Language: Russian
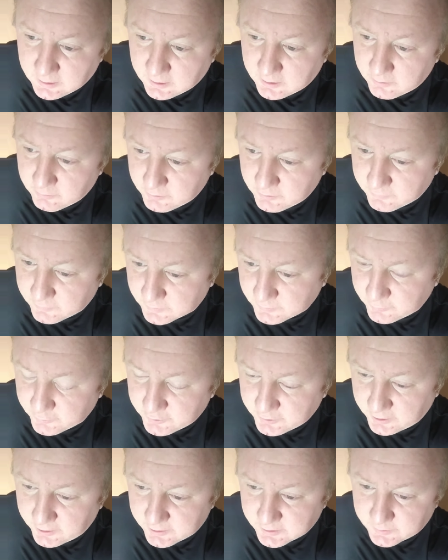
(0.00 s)
Люди
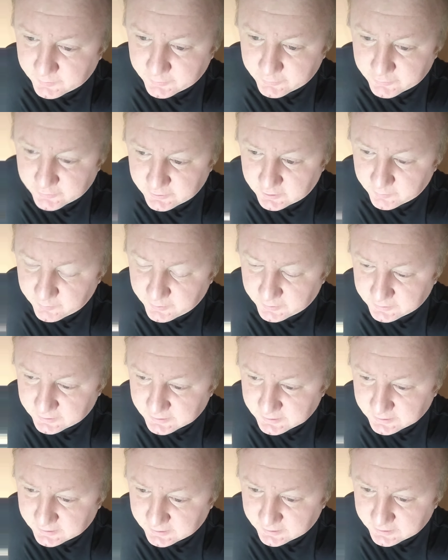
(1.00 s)
возмущаются, потому что зарплаты
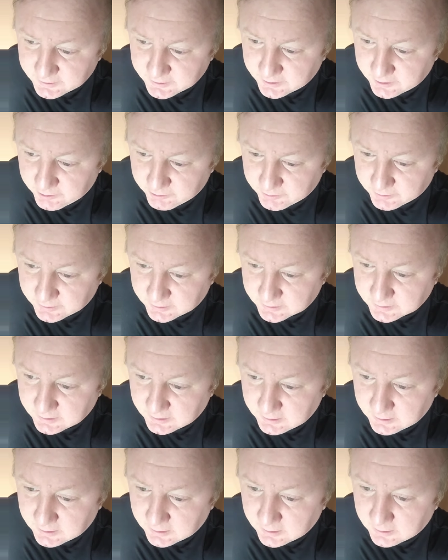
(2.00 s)
сокращают и так
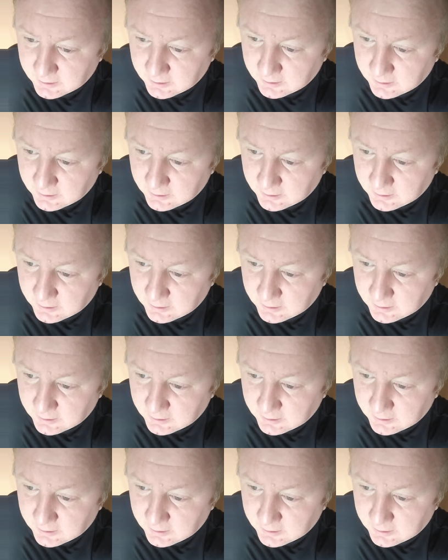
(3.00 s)
далее.